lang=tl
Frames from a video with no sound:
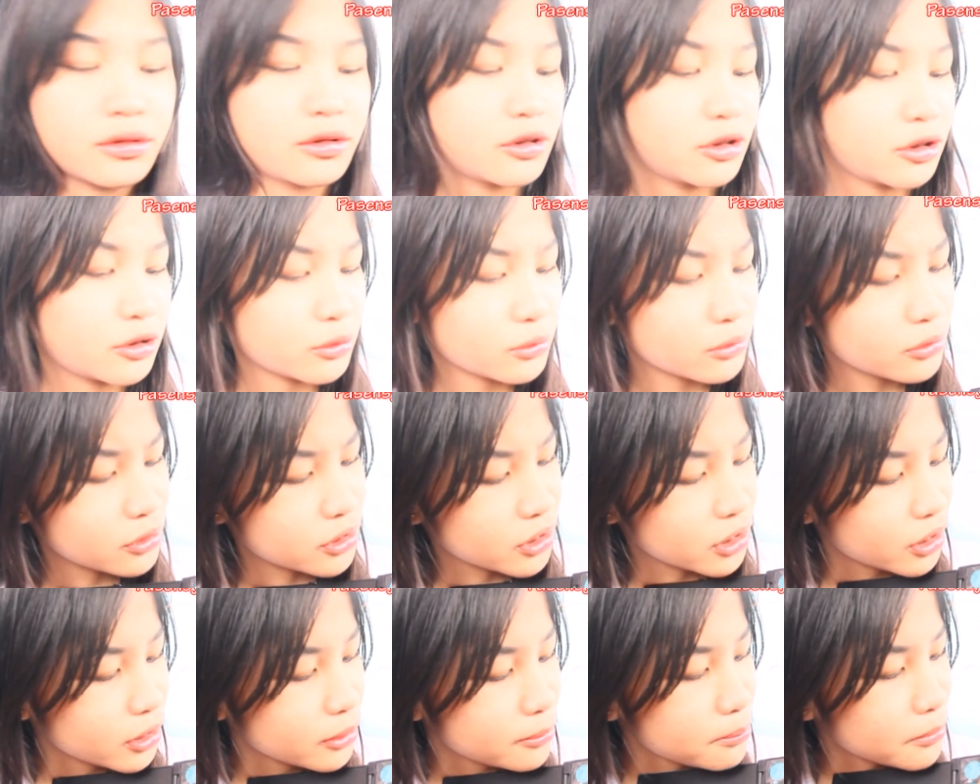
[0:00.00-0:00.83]
Ito
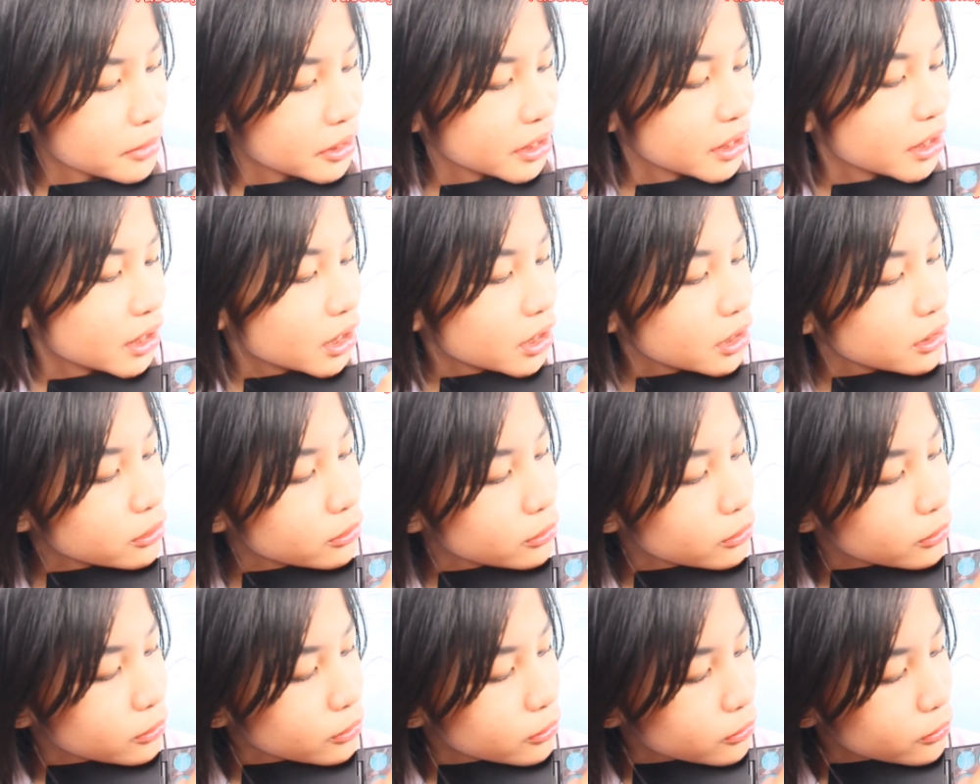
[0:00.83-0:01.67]
green, may
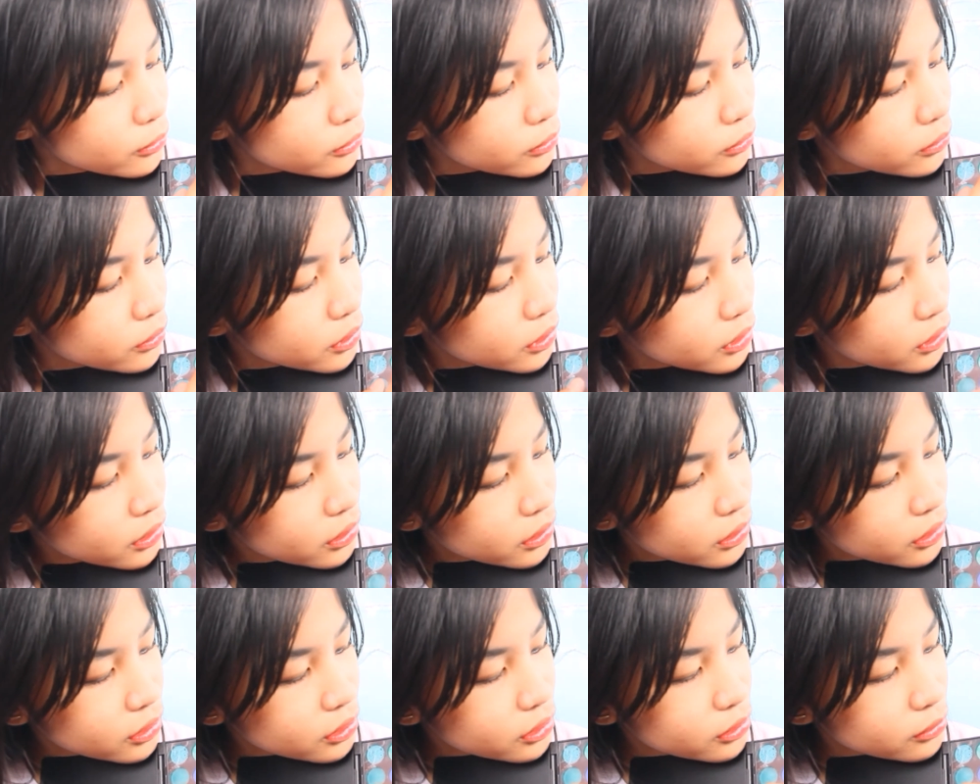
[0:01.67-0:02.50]
yellow.
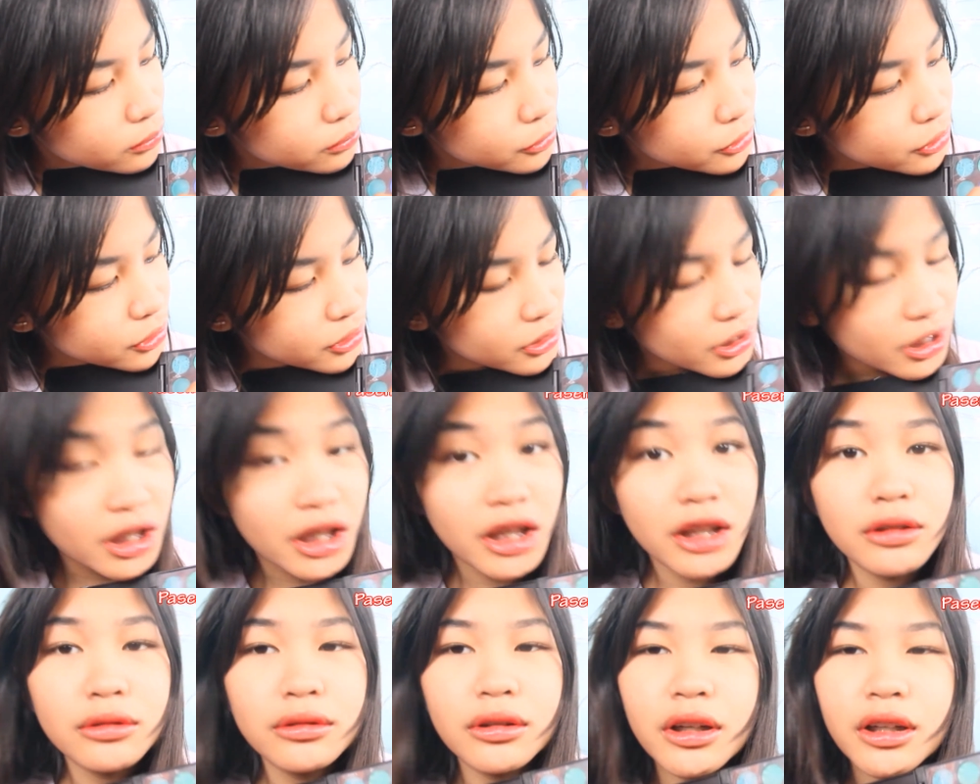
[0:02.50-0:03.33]
Tapos
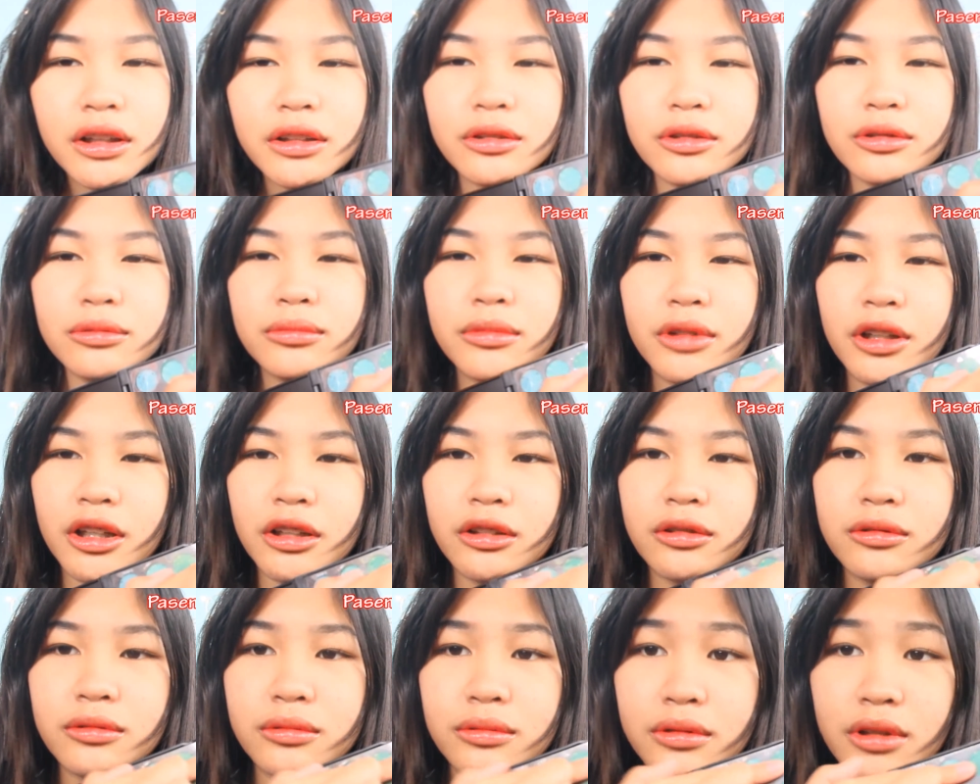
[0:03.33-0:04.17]
naghalo-halo yung mga
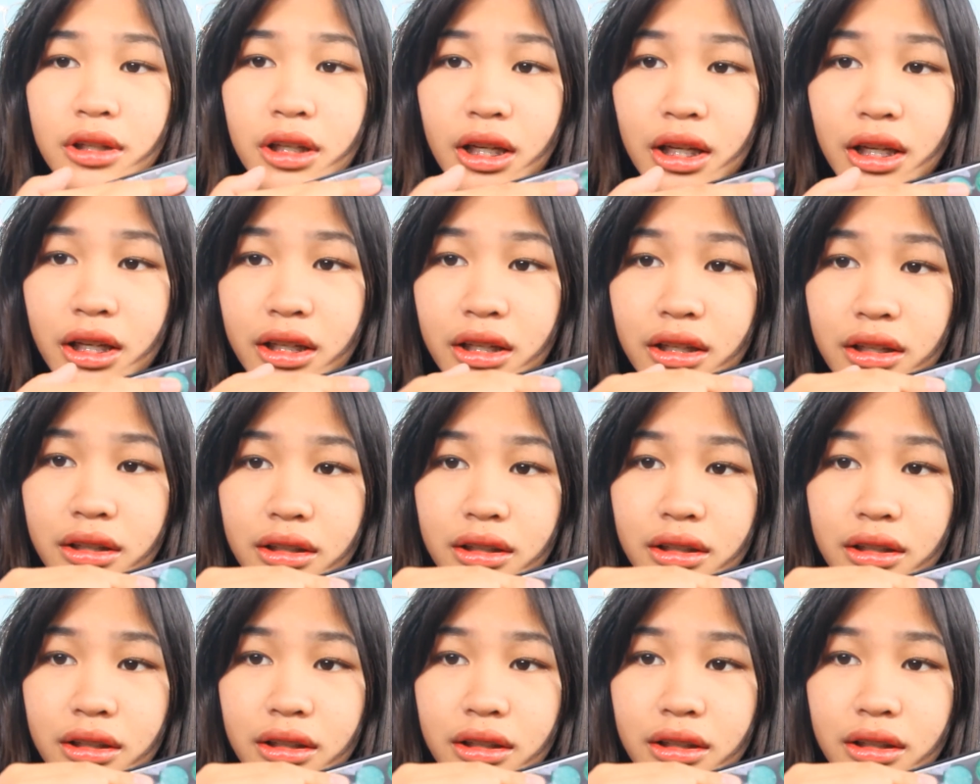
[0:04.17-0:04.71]
kulay.